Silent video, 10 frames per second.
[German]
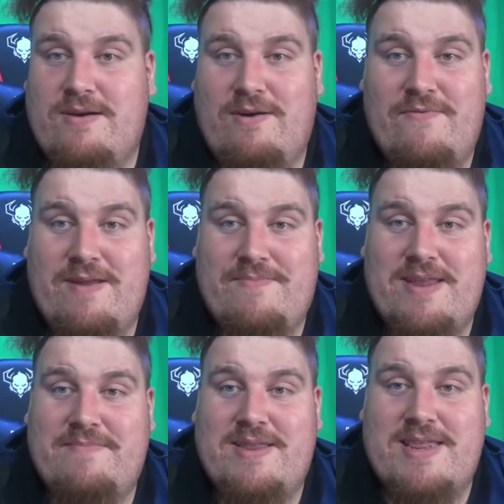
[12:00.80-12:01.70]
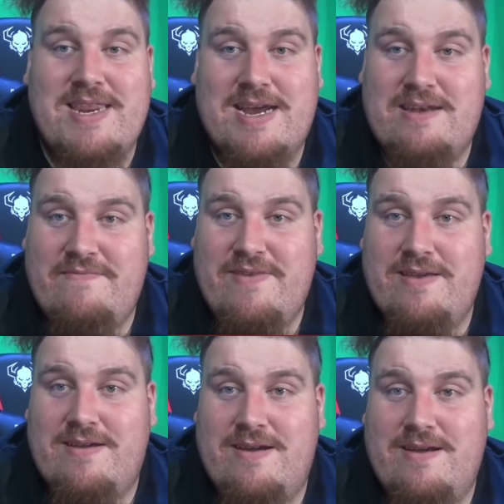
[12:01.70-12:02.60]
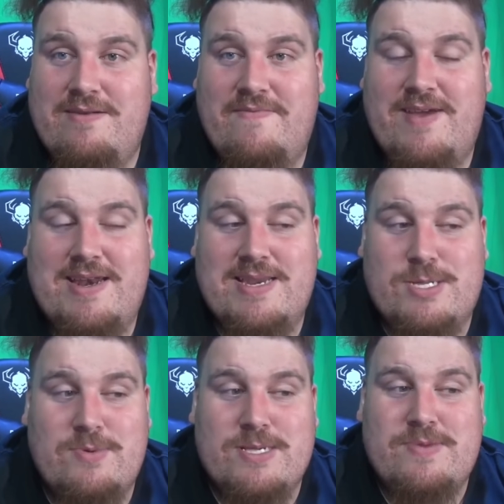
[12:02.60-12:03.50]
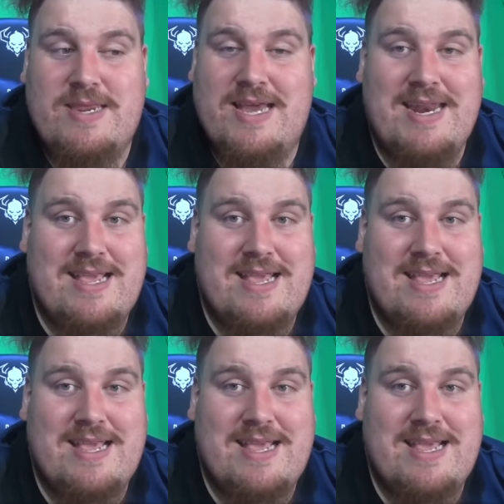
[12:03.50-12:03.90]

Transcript: wie aufladbare Batterien hatten wir, ja. Aber wir hatten sowas wie ein Lade.